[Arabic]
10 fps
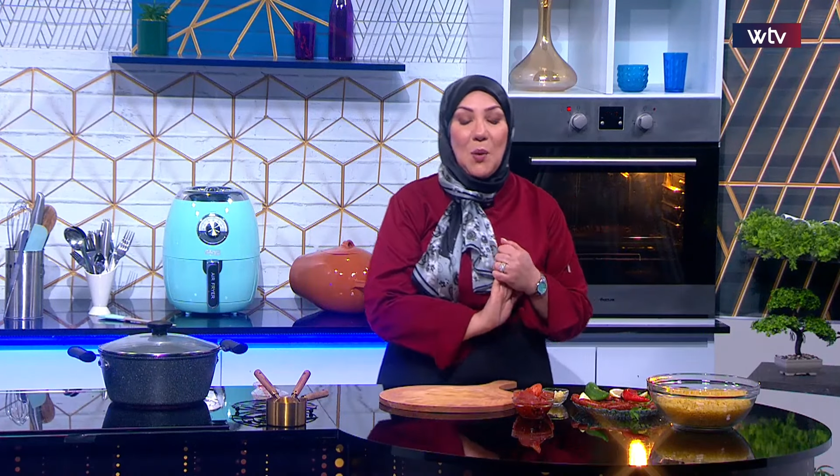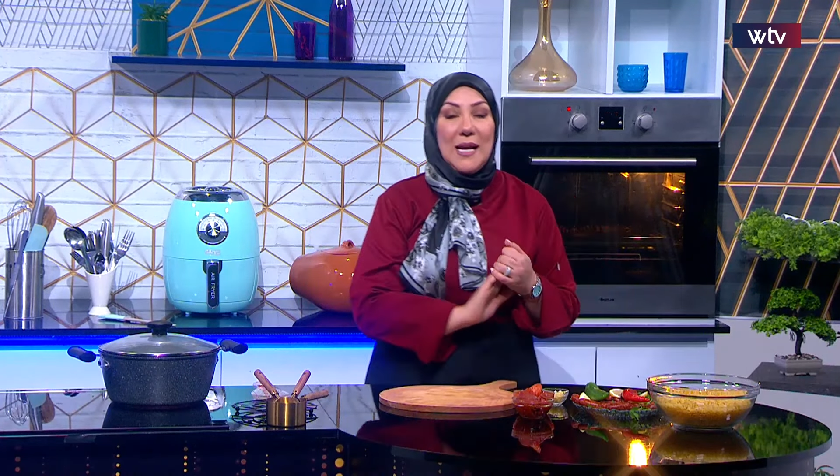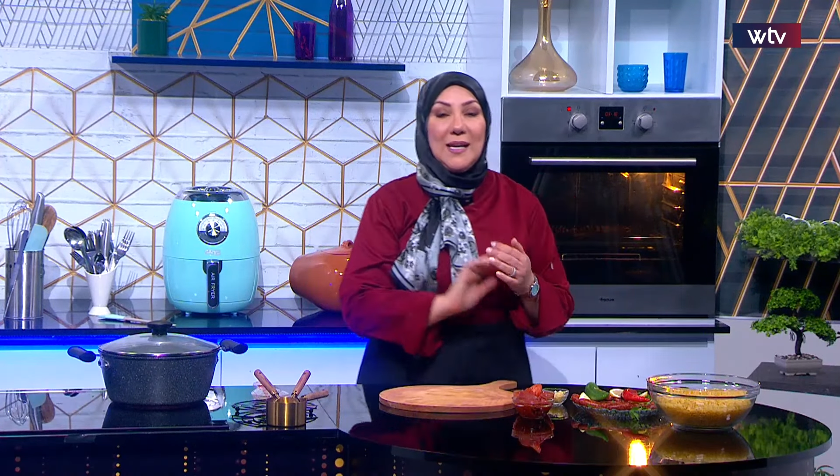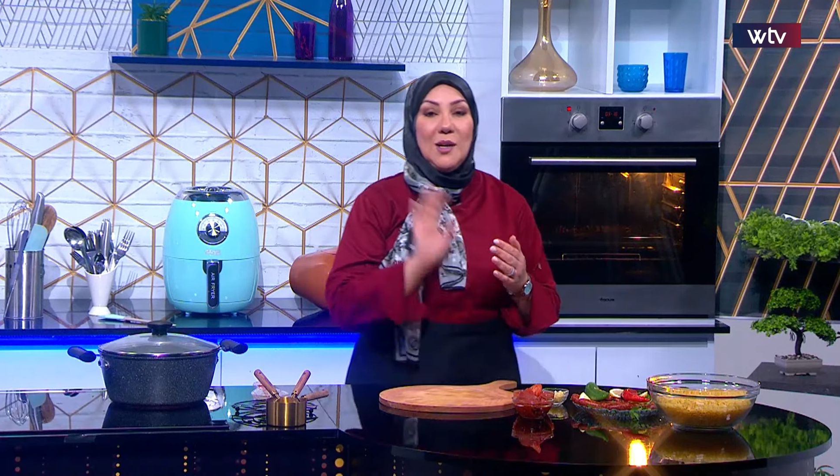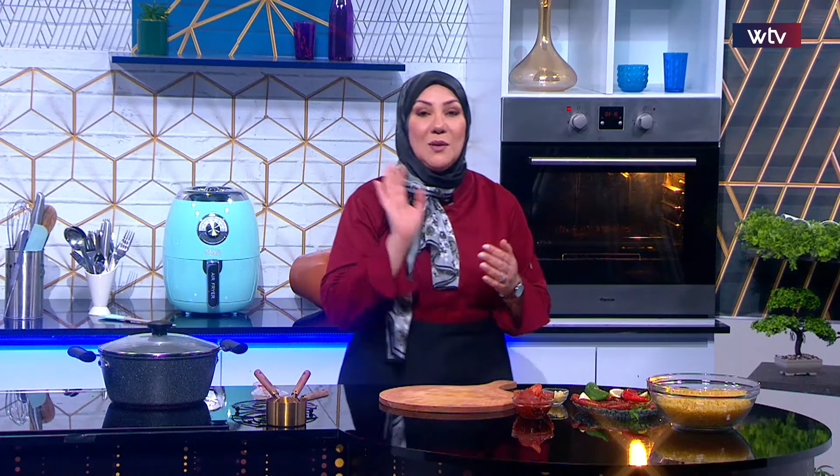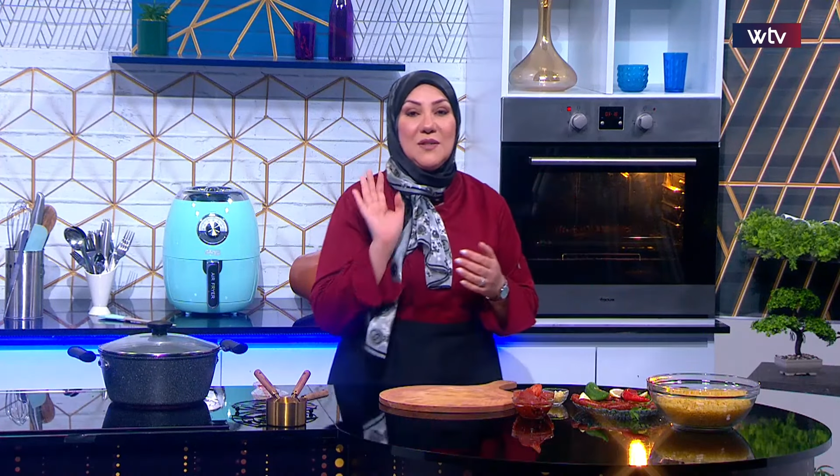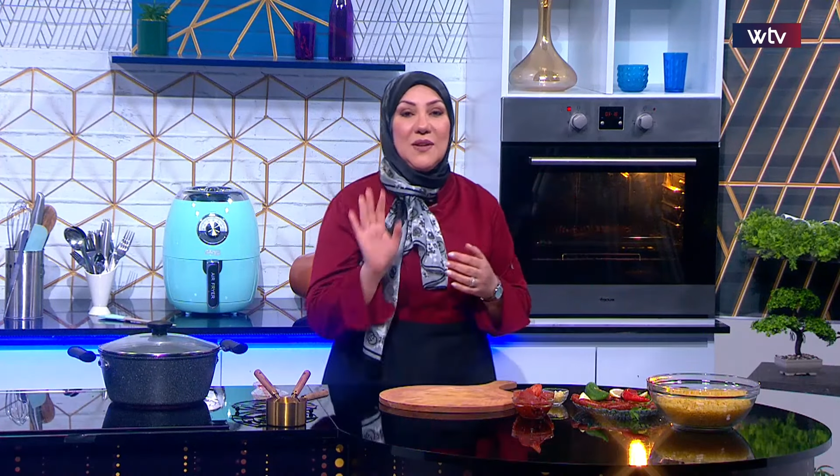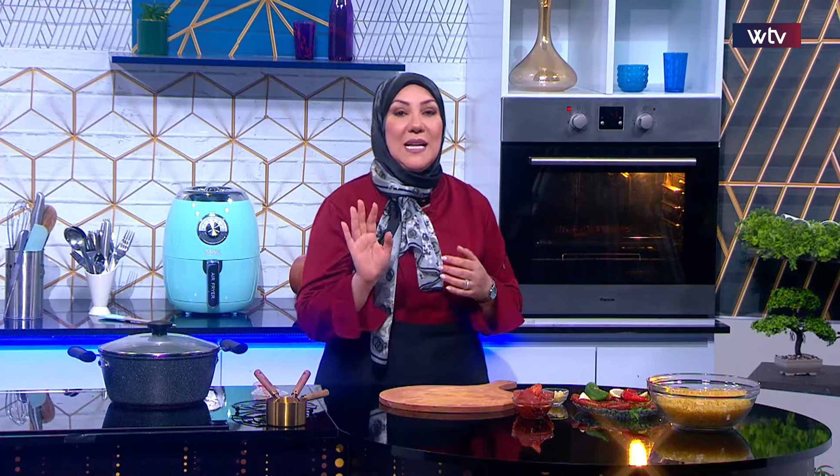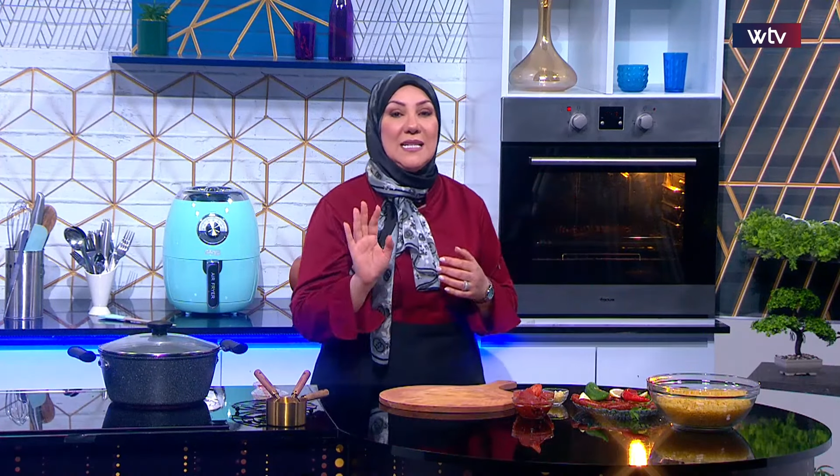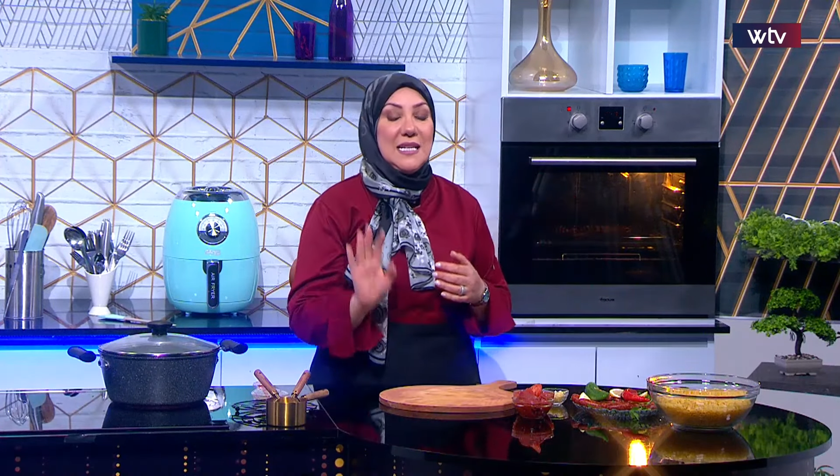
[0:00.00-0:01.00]
ولكن
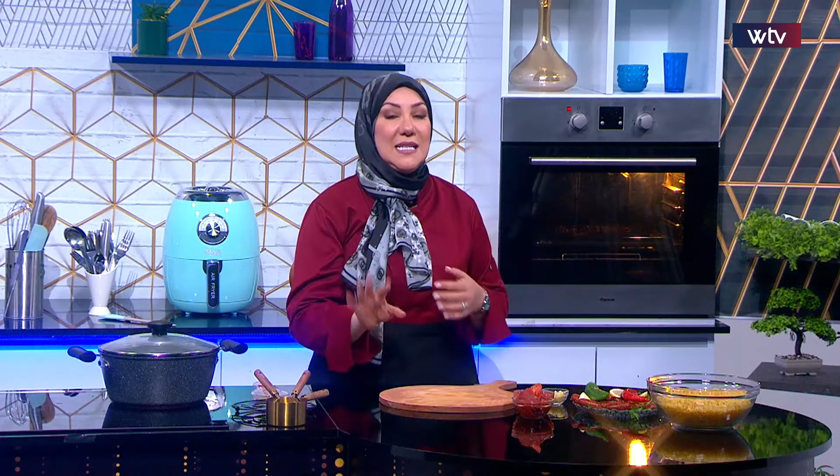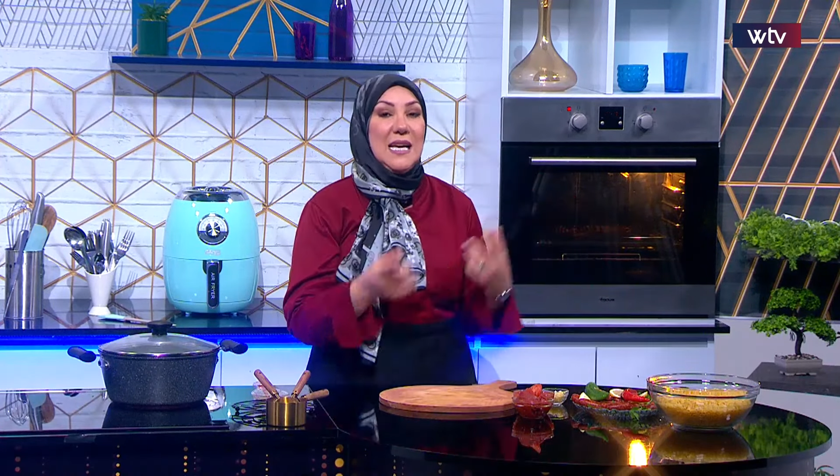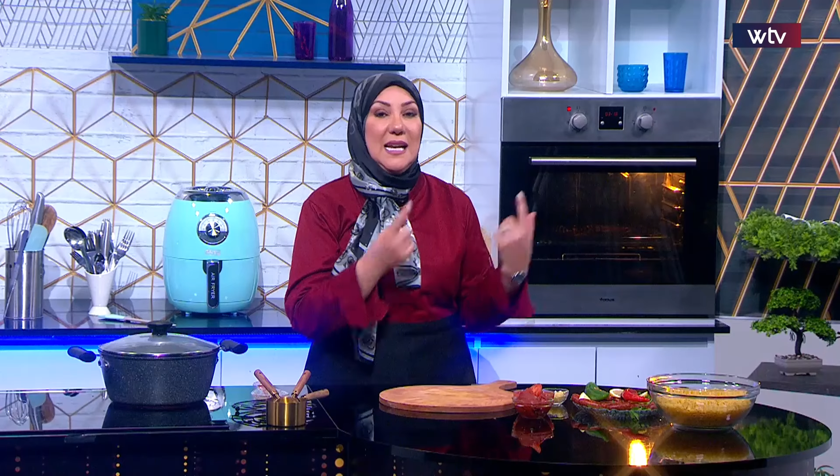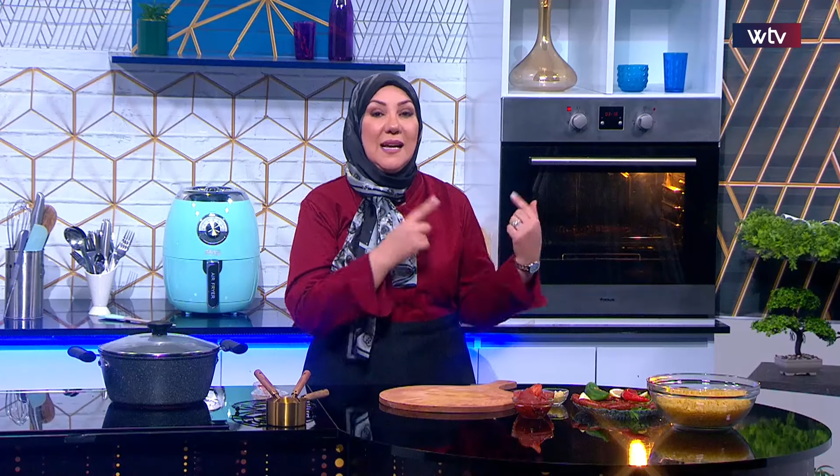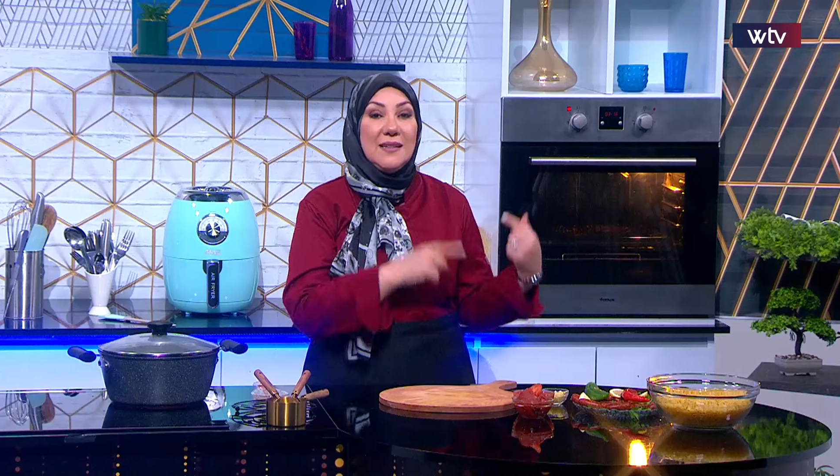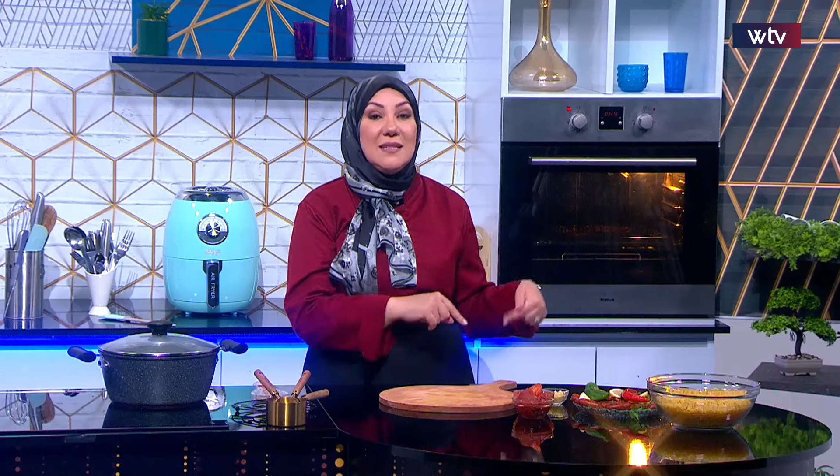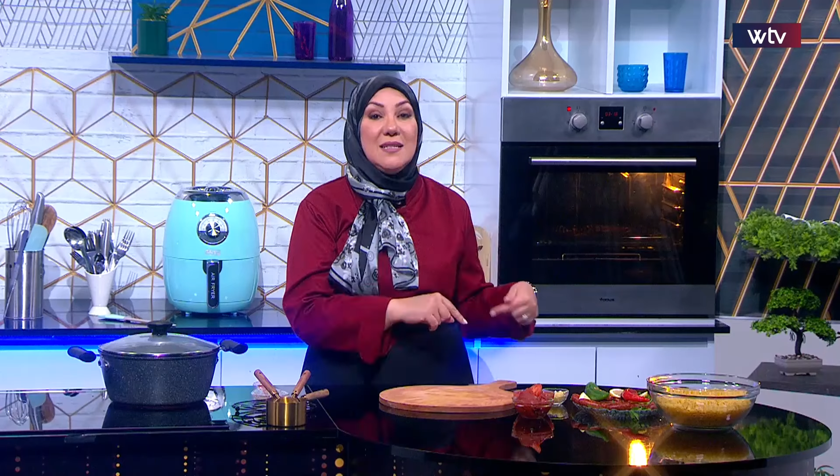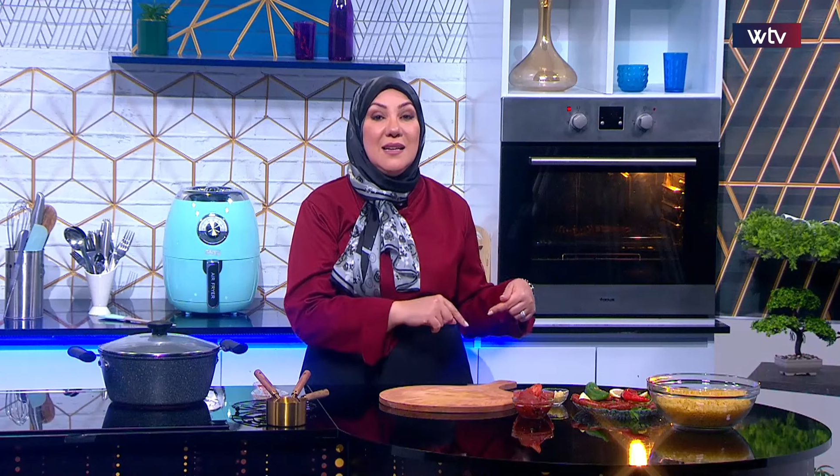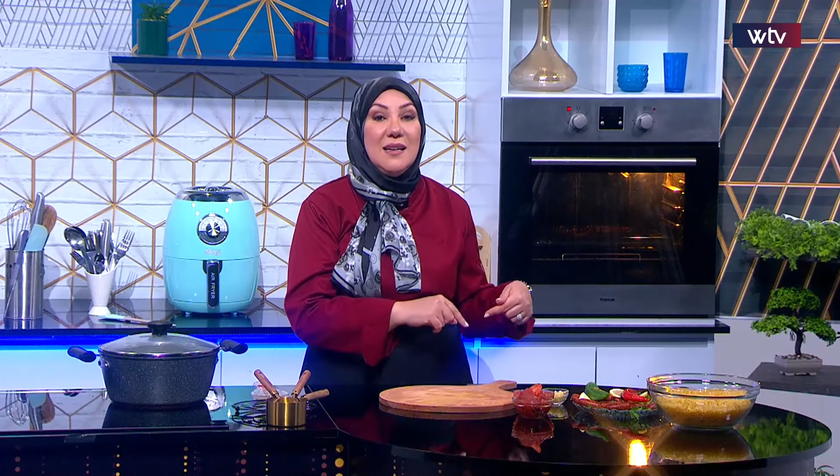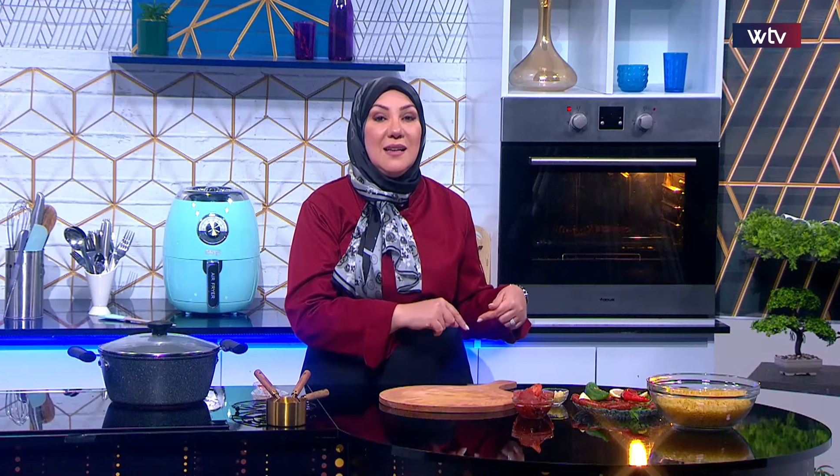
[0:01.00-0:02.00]
الوصفه الاساسيه اللي
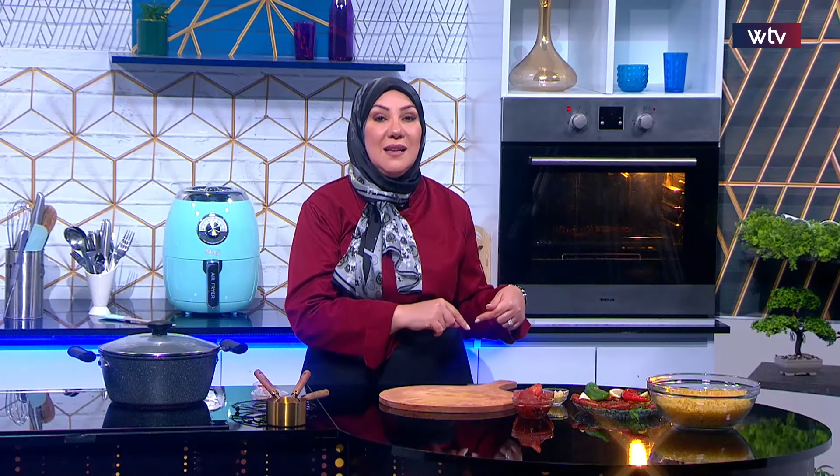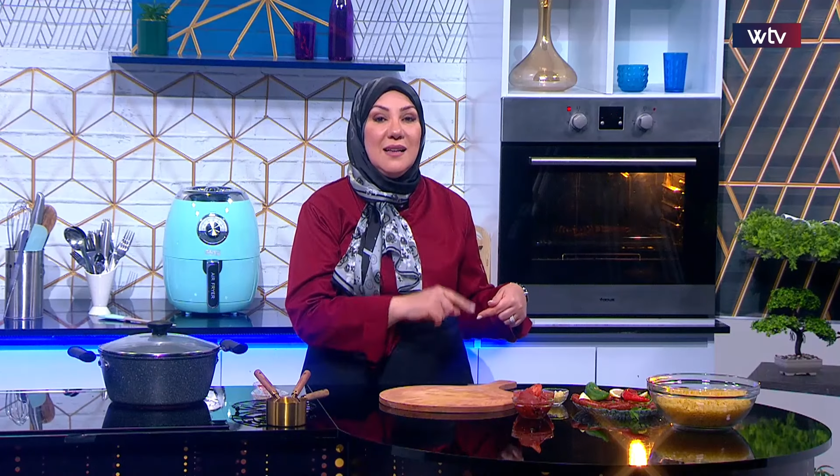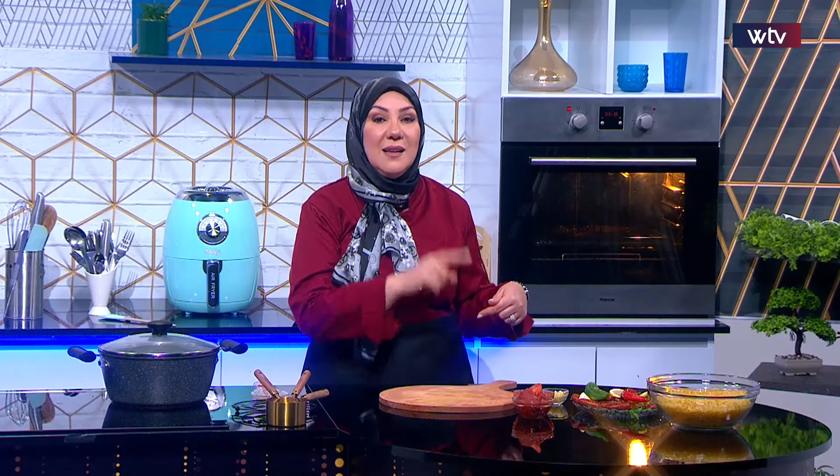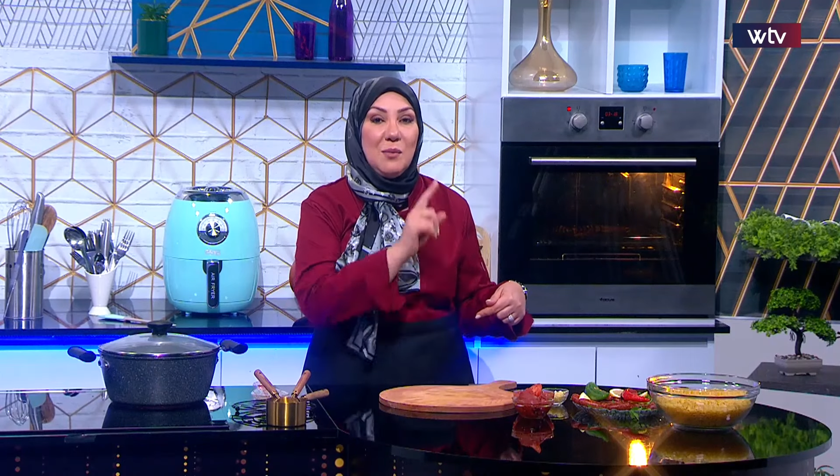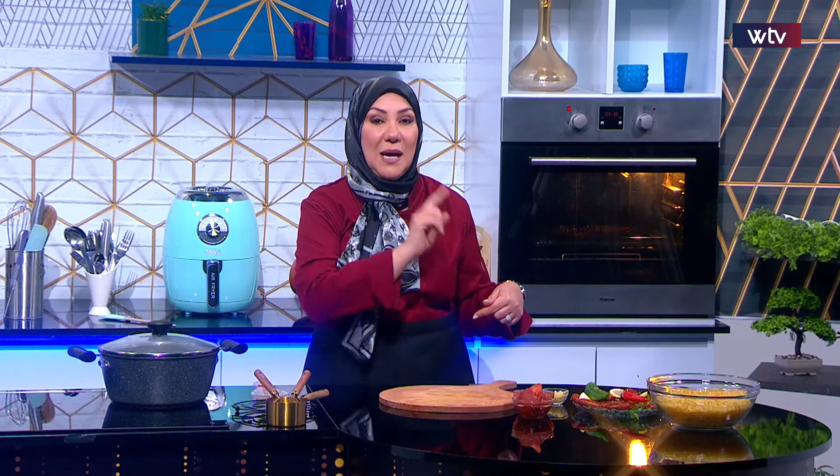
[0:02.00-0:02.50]
حتنزل آه،